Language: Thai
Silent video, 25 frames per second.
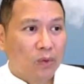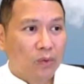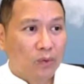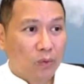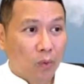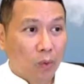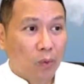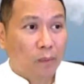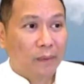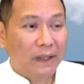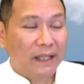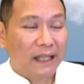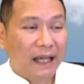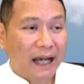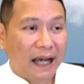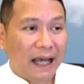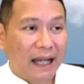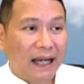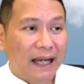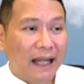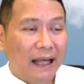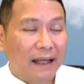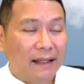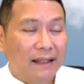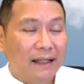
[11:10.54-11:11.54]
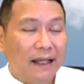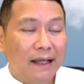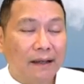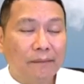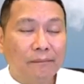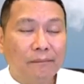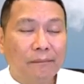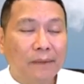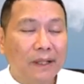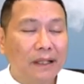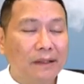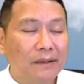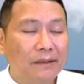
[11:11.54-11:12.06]
ดูมาอย่างนั้นแหละเนี่ย
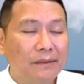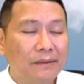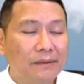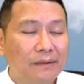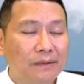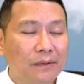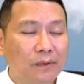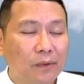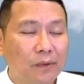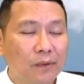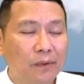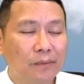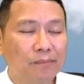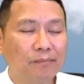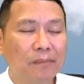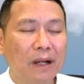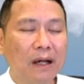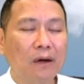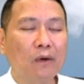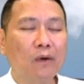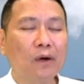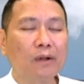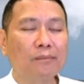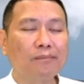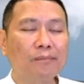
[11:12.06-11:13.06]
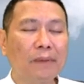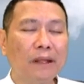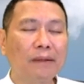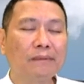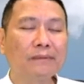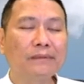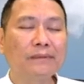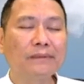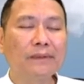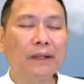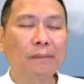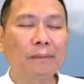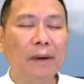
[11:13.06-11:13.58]
มันอยู่ปรากฏเป็น
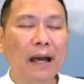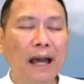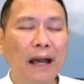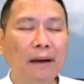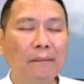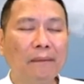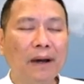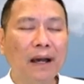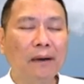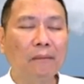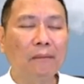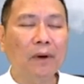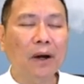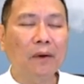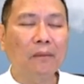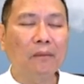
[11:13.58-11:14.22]
สภาวะ